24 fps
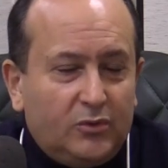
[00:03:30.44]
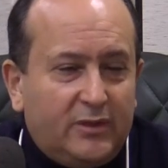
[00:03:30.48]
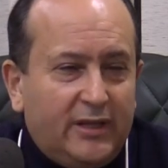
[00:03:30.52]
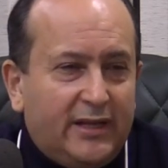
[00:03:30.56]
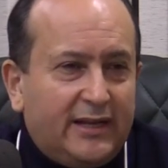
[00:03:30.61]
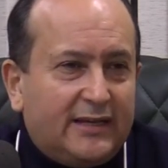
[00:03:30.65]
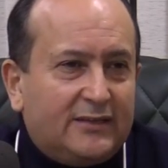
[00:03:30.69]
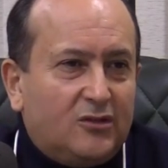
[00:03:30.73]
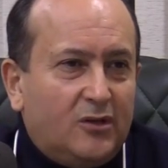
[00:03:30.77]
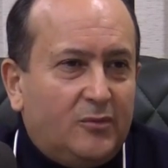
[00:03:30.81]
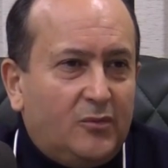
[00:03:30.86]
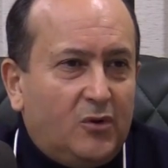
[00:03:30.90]

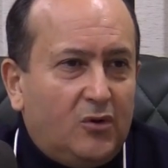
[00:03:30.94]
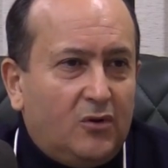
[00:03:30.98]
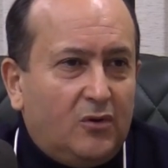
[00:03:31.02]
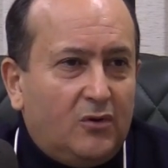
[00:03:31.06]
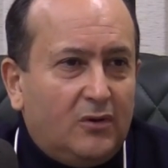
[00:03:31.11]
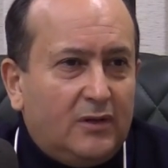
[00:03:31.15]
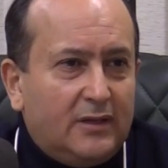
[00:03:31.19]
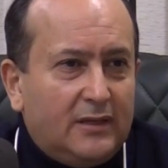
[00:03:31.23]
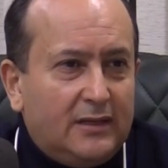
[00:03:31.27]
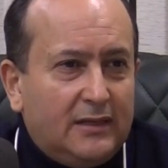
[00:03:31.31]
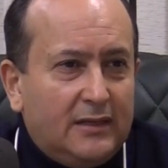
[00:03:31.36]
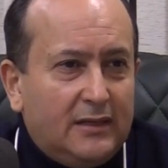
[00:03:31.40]
ديريكتومون
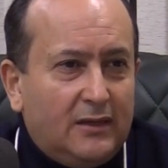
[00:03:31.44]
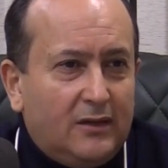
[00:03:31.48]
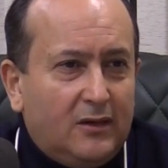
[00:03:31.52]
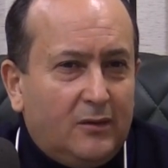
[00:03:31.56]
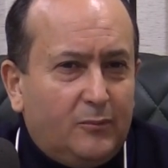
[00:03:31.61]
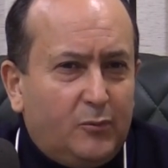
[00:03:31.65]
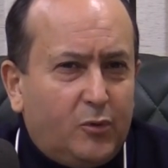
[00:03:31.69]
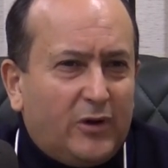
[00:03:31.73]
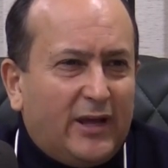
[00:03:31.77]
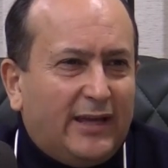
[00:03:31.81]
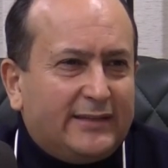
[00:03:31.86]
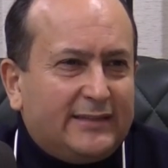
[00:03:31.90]

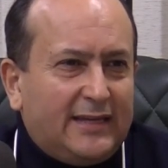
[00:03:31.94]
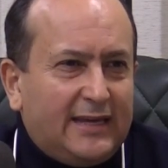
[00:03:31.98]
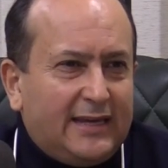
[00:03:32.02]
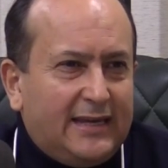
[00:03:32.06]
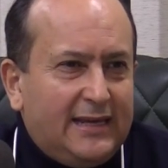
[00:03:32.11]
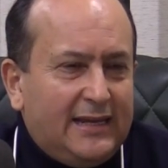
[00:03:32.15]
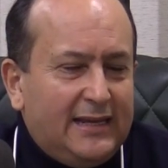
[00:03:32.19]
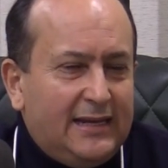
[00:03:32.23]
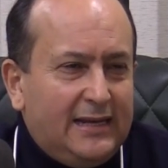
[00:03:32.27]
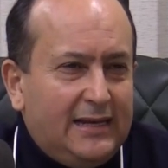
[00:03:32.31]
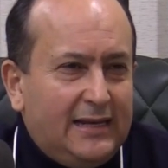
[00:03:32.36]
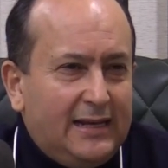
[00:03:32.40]
بور
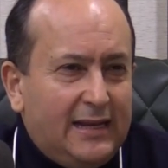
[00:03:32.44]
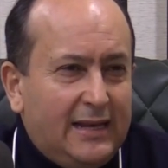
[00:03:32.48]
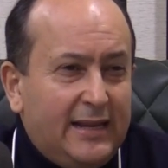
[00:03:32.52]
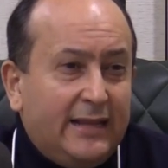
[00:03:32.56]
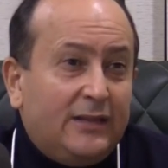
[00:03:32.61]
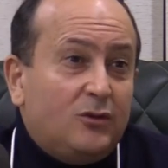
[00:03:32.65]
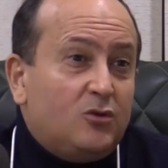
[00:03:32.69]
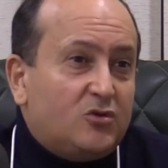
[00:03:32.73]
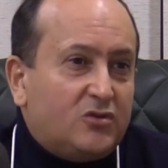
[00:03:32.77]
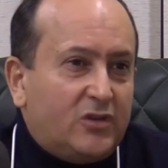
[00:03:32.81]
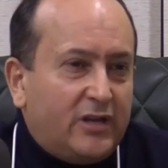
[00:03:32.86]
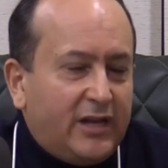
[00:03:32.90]
اتاكي
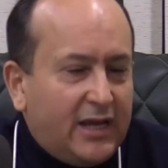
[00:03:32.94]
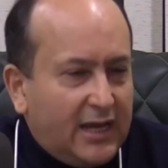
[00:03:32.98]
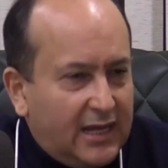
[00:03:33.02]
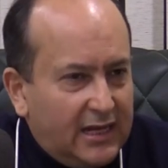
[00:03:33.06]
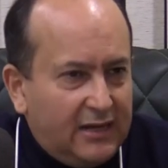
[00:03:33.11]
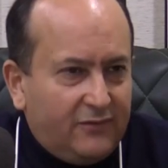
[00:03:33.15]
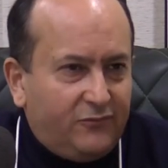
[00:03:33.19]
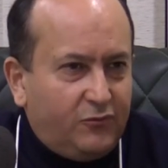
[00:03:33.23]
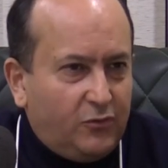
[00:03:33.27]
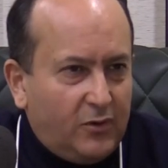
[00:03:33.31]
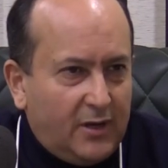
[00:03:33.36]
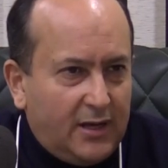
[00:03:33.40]
لاندستري
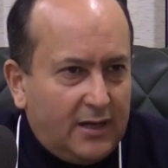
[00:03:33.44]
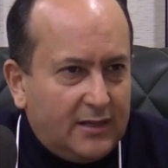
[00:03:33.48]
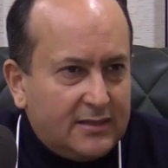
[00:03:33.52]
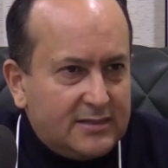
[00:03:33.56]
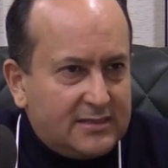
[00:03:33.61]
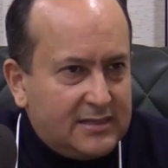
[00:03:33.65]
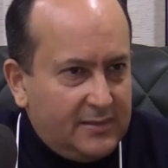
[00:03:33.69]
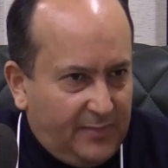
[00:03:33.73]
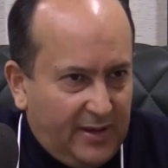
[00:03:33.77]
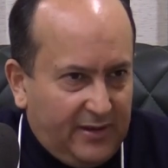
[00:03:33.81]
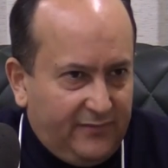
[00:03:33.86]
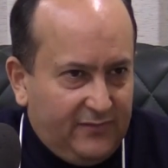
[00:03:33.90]
الا فوا
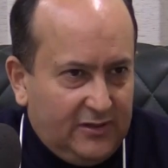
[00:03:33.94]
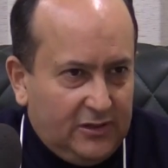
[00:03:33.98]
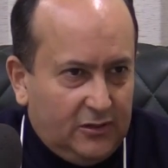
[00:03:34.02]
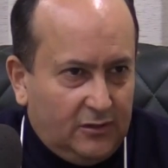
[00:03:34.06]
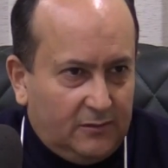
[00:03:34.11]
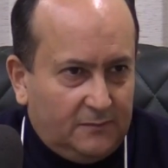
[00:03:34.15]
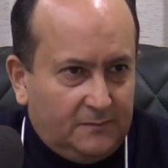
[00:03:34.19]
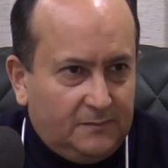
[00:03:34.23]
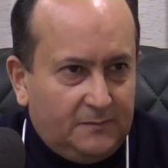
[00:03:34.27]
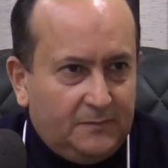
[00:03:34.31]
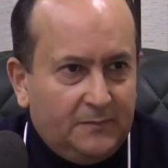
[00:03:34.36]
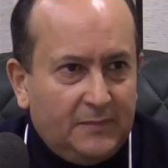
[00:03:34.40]
سي با ايفيدون